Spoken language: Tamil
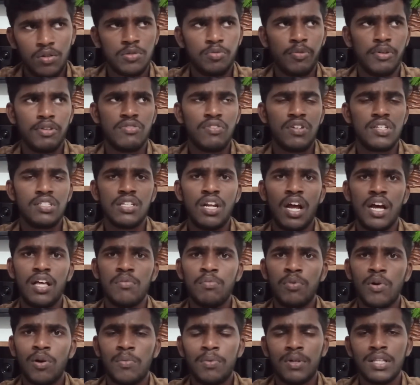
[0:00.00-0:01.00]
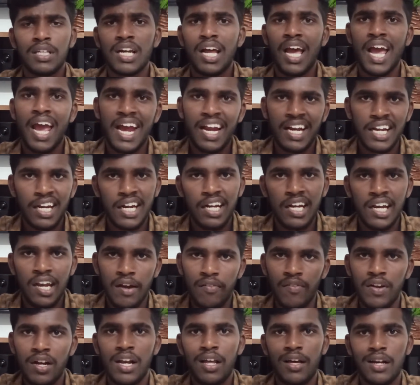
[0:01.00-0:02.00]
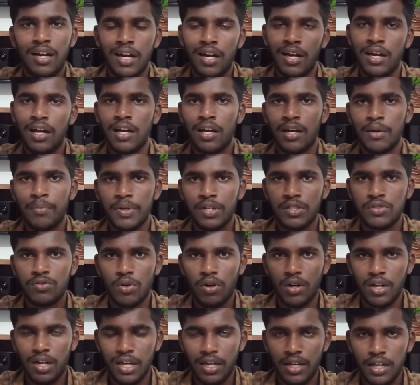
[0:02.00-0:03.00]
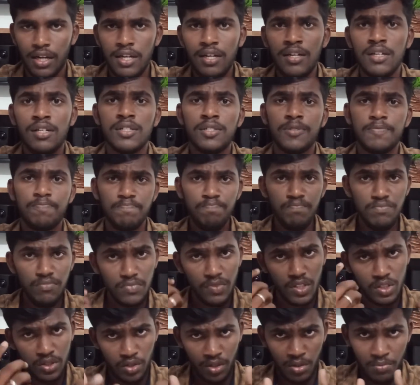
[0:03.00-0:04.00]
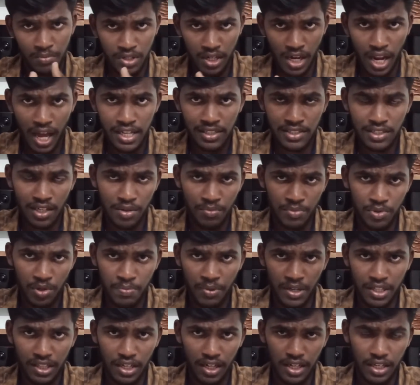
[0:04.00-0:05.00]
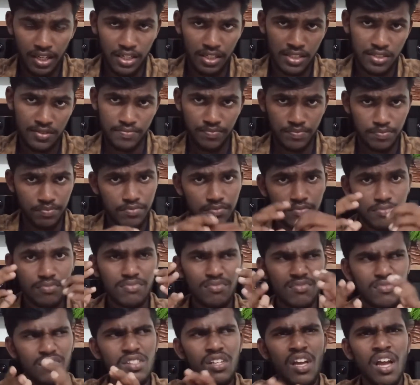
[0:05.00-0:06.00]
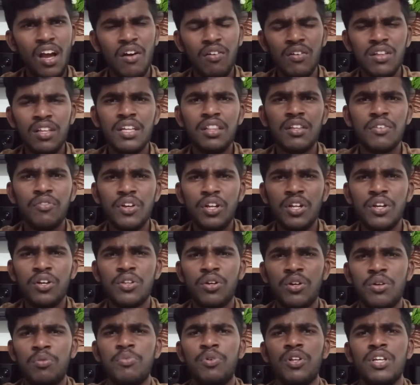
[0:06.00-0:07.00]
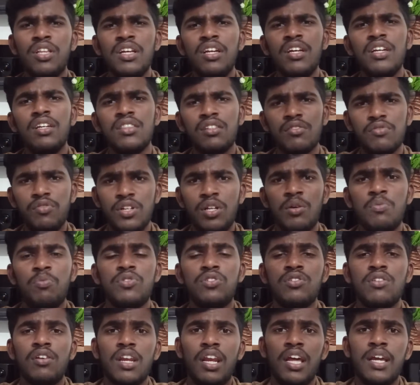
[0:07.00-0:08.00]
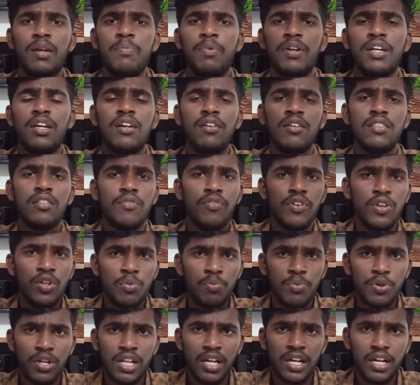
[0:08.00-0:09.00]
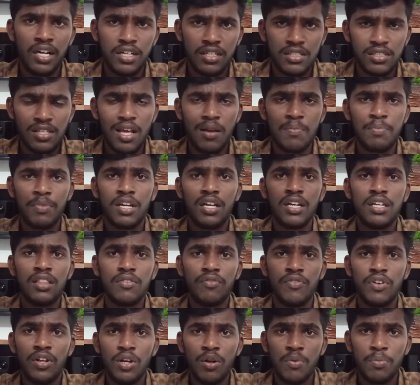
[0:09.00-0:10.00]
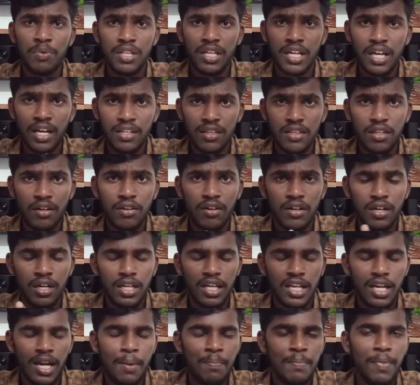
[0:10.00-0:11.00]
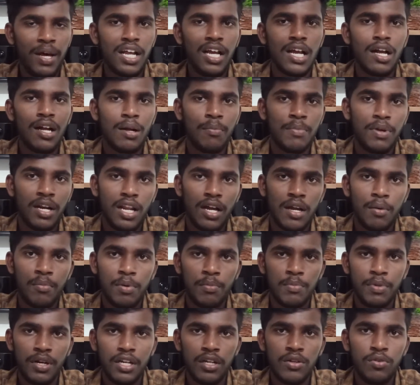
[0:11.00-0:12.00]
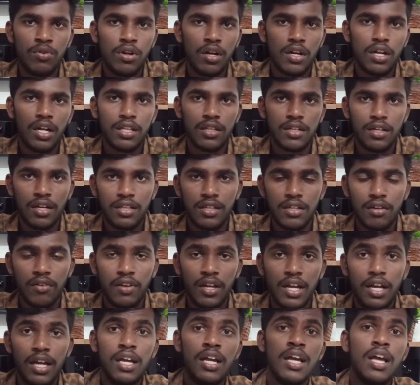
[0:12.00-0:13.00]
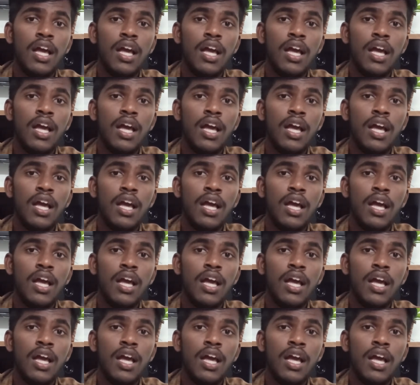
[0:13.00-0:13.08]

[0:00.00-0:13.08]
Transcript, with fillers: ஸ்பெசிஃபிகேஷன் அது போக பார்த்திங்கன்னா ஆண்ட்ராய்டு லெவலில் ரன் ஆகிற மாதிரி சொல்கிறாங்க ஸோ நம்ம லான்ச் ஆகும்போது பார்த்துக்கலாம் கைஸ் அவ்வளோதான் இந்த வீடியோ இதோட முடியுது இந்த வீடியோ பிடிச்சவங்க லைக் பண்ணுங்கள் இந்த வீடியோ பிடிக்கலன்னா டிஸ்லைக் பண்ணுங்கள் இந்த வீடியோ பற்றி கருத்து நினைக்கிறீங்கன்னா மறக்காம கமெண்ட்லாம் கமெண்ட் பண்ணிவிட்டு உங்களுக்கு கருத்துக்களை தெரிவிங்க